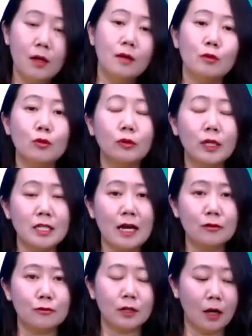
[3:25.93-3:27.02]
比如说我就可以这样
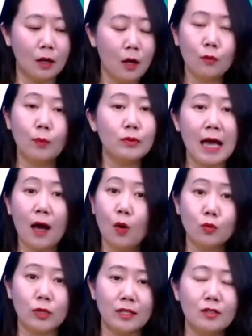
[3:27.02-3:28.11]
组合，我不加后
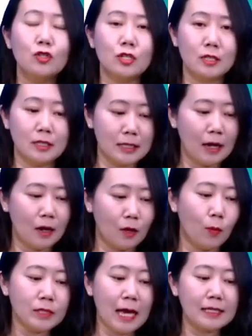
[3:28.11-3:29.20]
缀，只加呃我
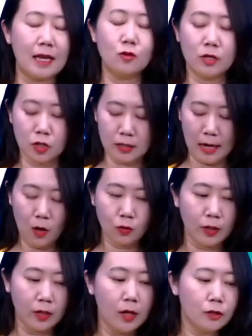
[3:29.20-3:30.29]
不加前缀，只加后
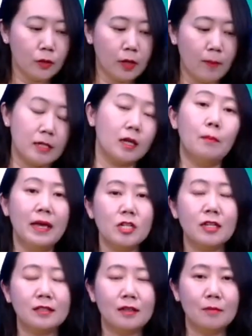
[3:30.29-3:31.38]
缀，就可以把这个
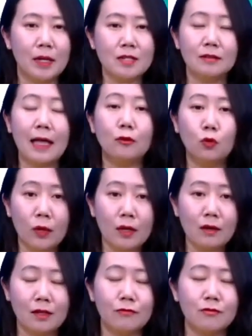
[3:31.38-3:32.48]
patient 变成它对
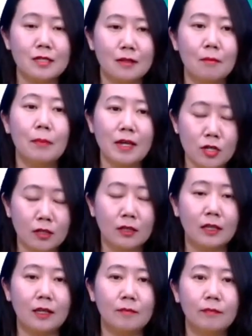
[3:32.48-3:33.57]
应的副词
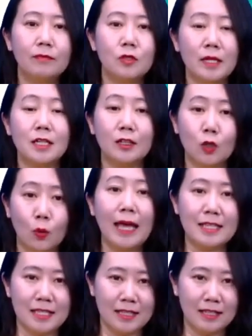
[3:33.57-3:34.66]
patiently，就变成了有耐
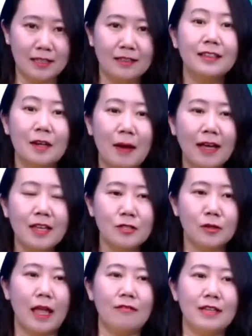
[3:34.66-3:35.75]
心地，可以吧？所
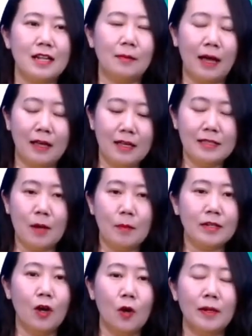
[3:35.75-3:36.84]
以大家发现了吧？前面这
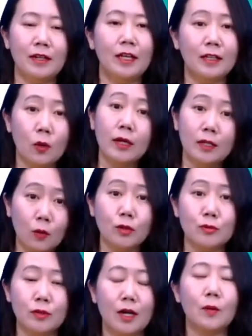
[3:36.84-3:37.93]
个后面这个，哎，都可以灵活的
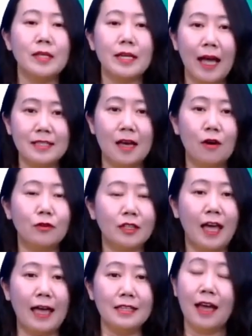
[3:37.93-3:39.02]
组合，关键看你想要否定的
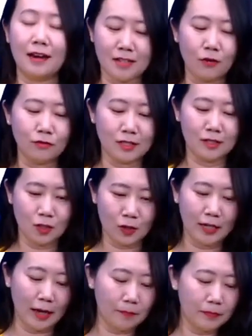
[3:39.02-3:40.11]
含义还是想要副词就可
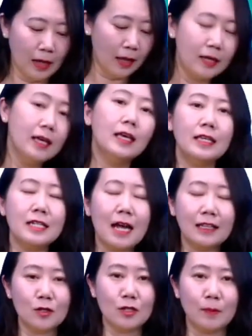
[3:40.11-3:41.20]
以了。好了，以上
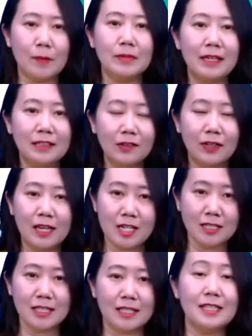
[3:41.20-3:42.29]
呢就是本篇课文的生
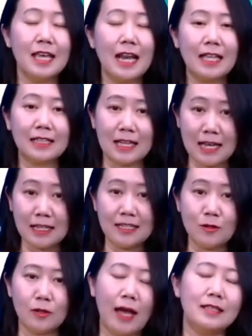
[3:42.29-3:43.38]
词，接下来呢大家可以先
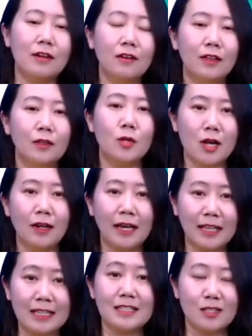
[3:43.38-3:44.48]
去看一下课文，我稍后来给
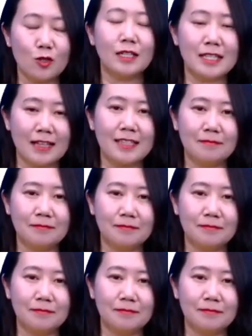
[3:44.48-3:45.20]
大家集中的讲解。